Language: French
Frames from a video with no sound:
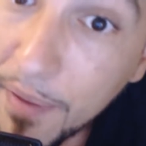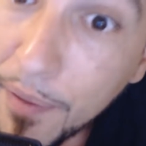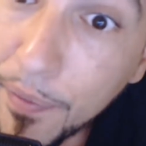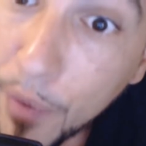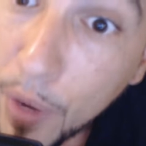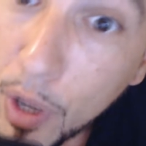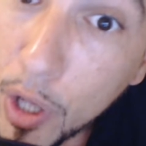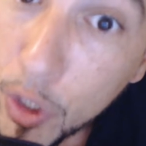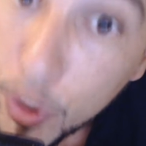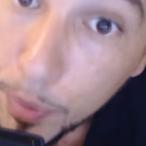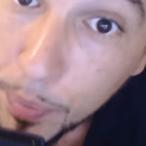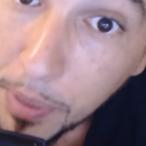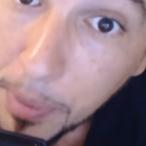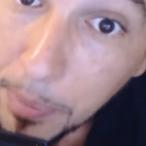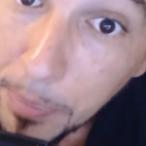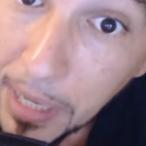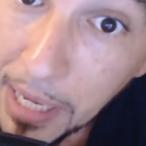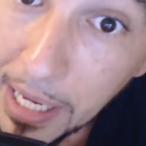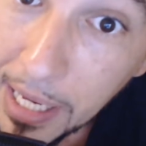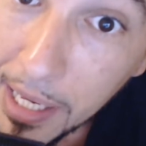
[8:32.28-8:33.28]
falloir se
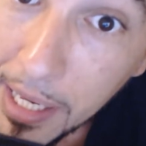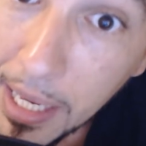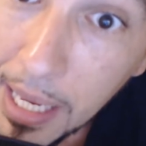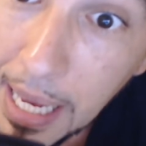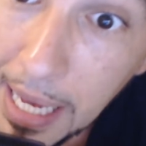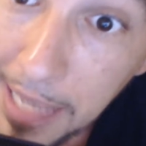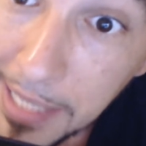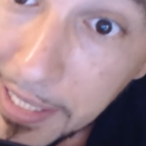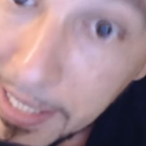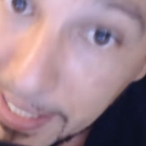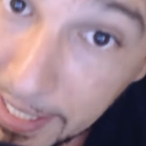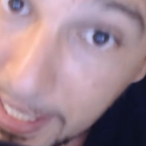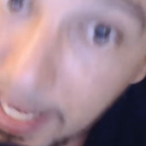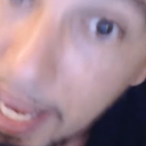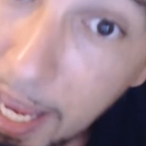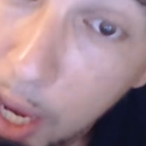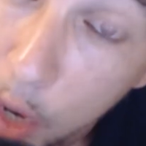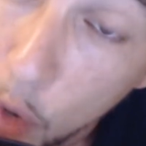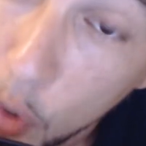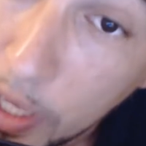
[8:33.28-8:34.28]
préparer à ce qu'il n'y
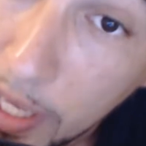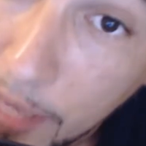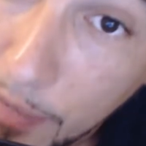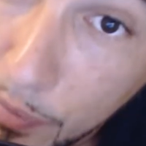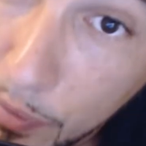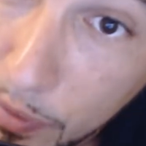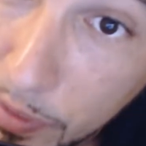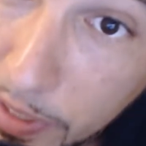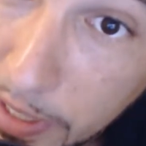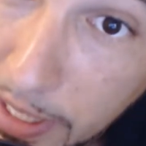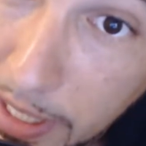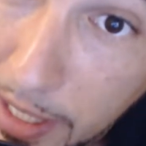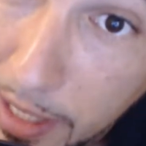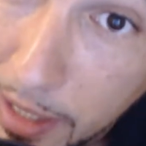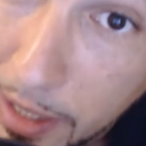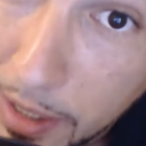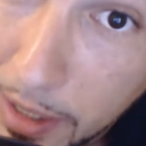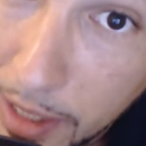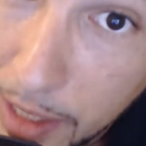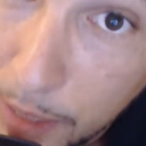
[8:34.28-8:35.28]
ait aucun Français
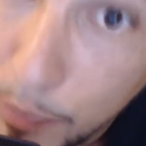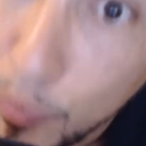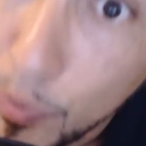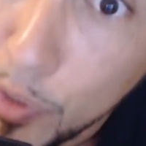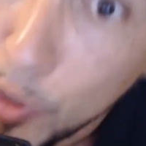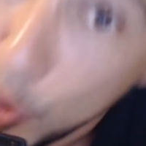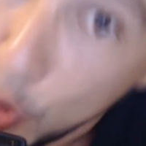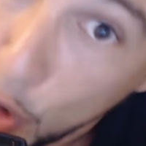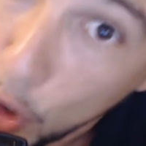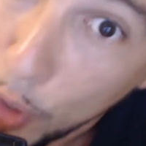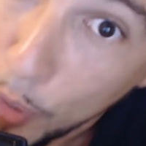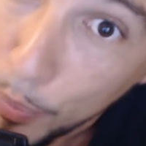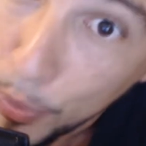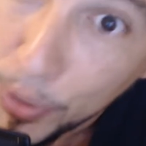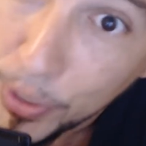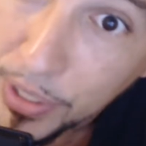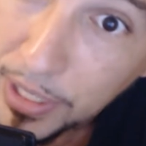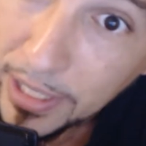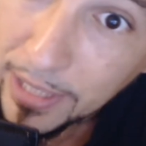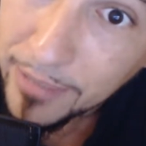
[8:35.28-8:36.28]
qui puisse le
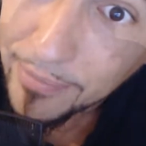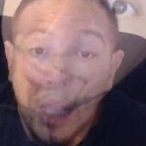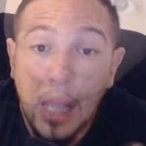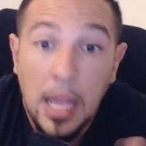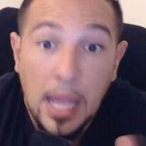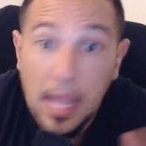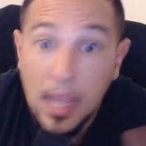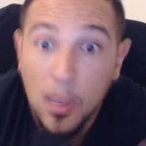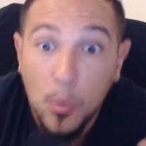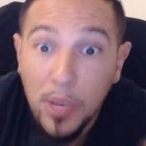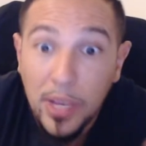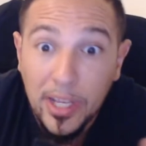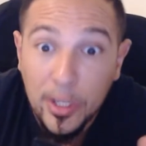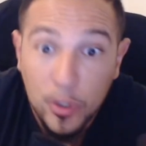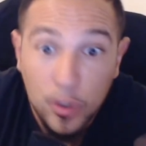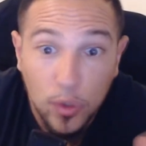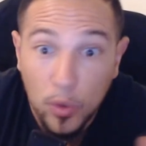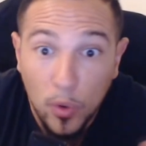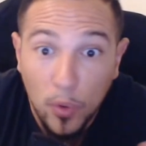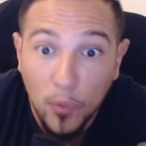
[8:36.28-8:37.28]
remporter. Et oui,
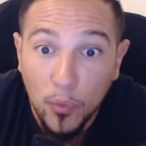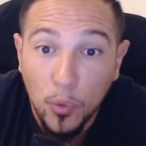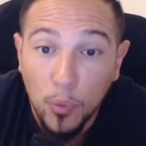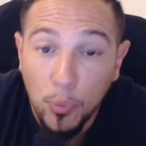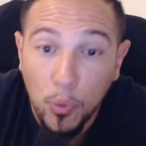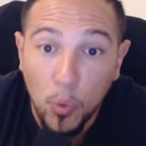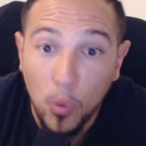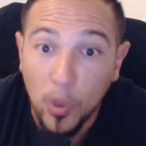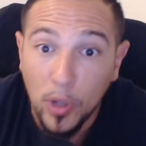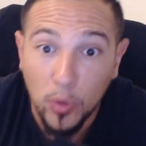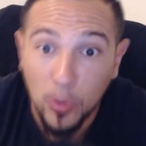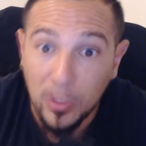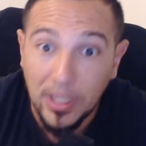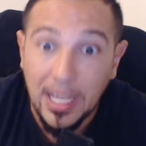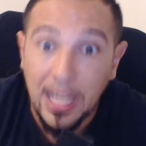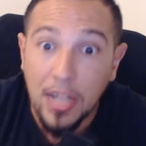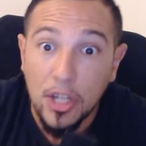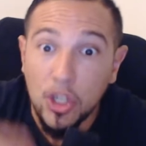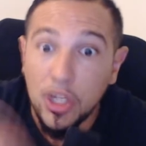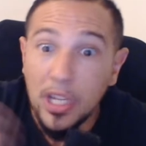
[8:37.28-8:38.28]
selon vous, pourquoi de
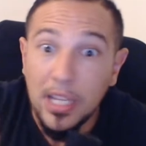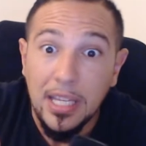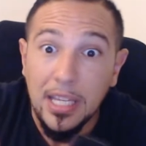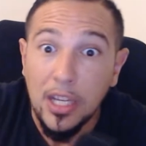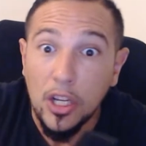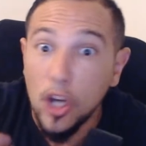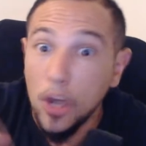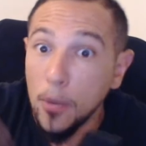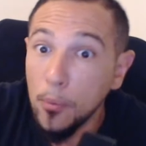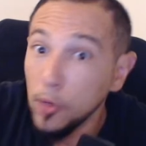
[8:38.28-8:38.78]
tels génies comme